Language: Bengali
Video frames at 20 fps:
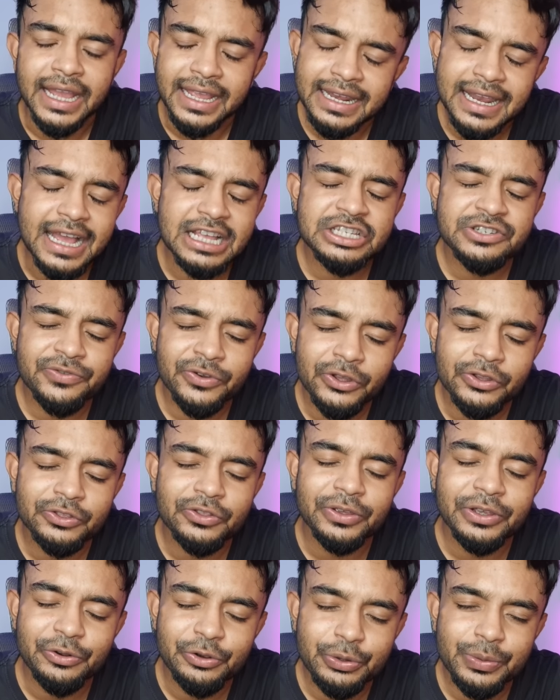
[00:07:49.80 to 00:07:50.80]
তাই লাস্ট
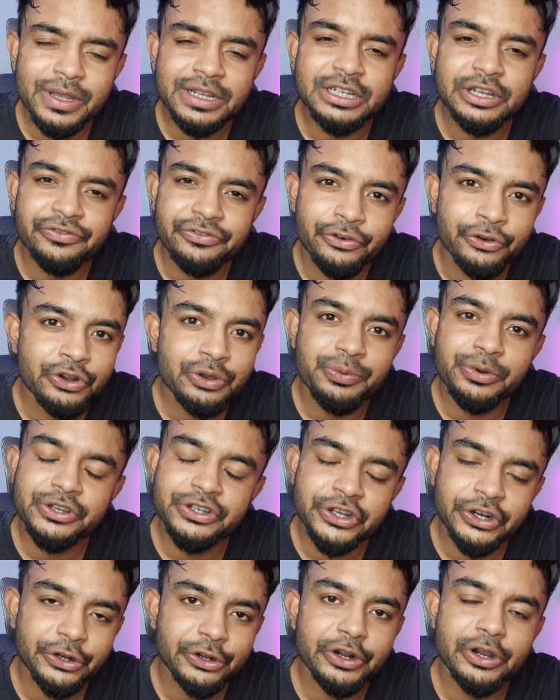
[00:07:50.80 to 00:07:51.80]
পর্যন্ত ইউটিউবে এসে ফুটো
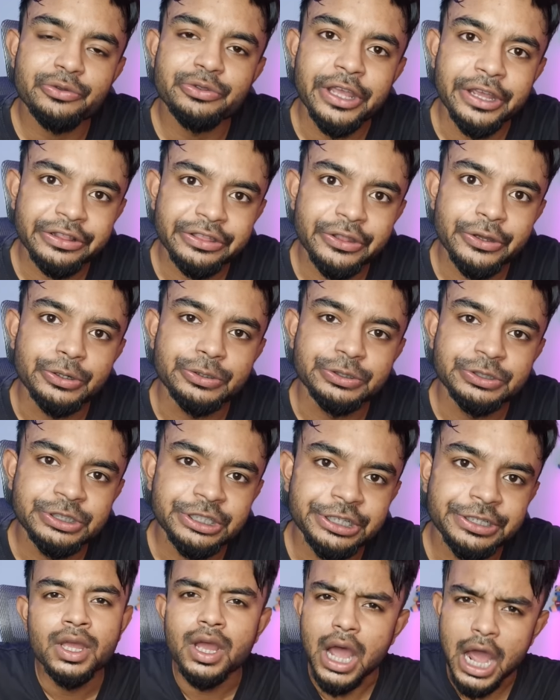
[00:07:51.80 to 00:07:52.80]
পরিষ্কার করাও দেখতে
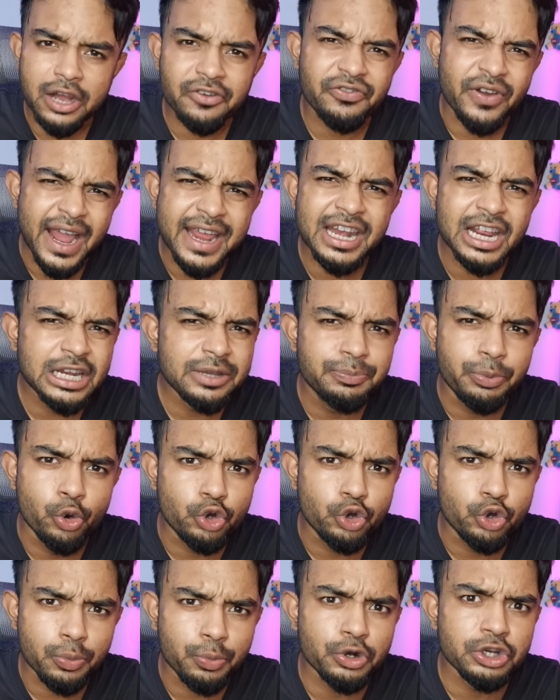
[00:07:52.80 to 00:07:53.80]
হচ্ছে আর ফাইনালি
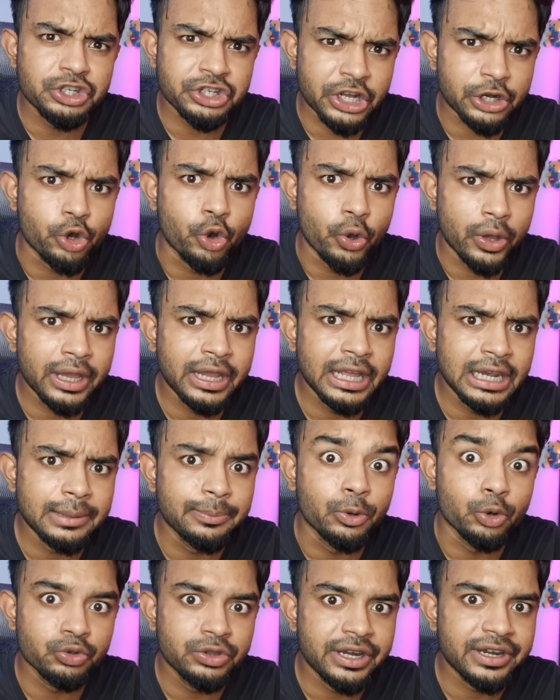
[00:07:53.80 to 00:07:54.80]
ফুটো পরিষ্কার হয়ে গেলে
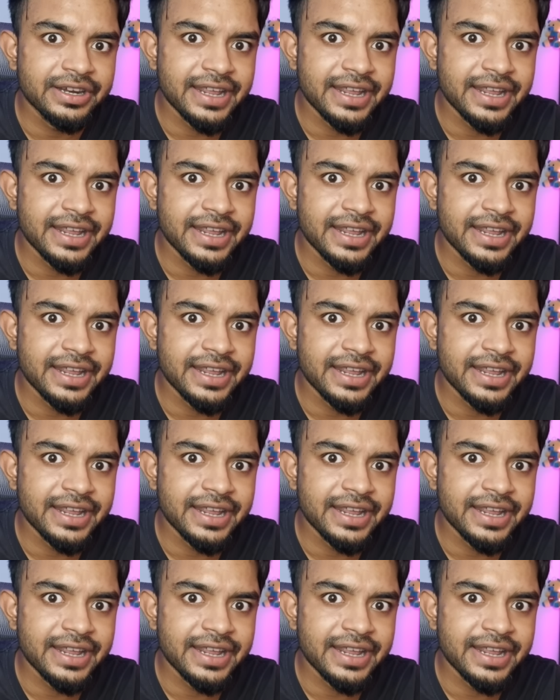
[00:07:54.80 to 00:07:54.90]
বৌদির